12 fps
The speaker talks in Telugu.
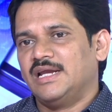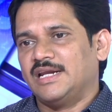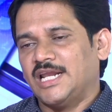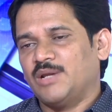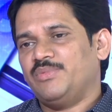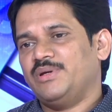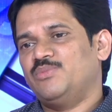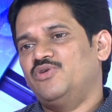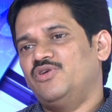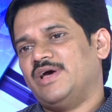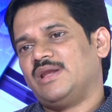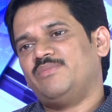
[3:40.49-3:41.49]
నలభై
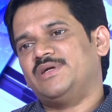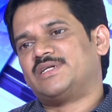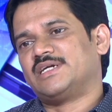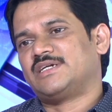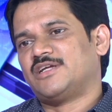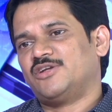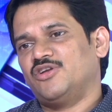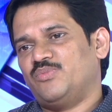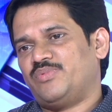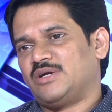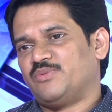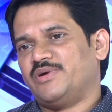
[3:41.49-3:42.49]
మూడు వేల మెట్రిక్ టన్నులు
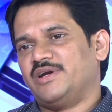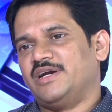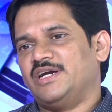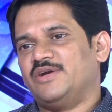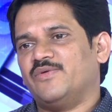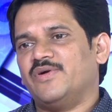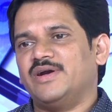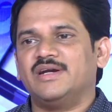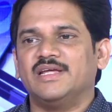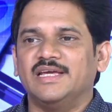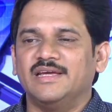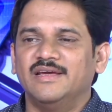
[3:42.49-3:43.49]

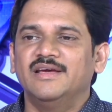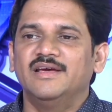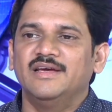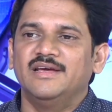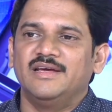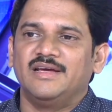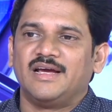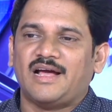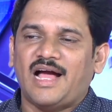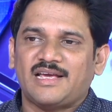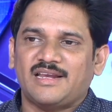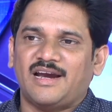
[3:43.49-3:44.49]
పట్టుబడినటువంటి
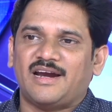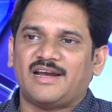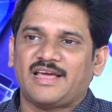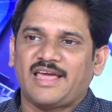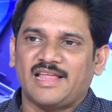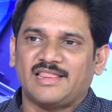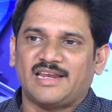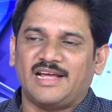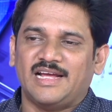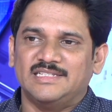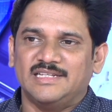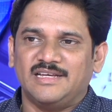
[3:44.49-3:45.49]
కాకినాడ
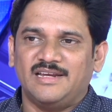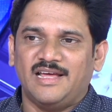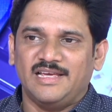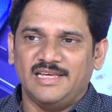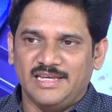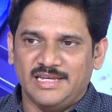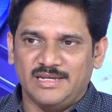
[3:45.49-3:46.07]
కేంద్రంగా జరిగిన ఈ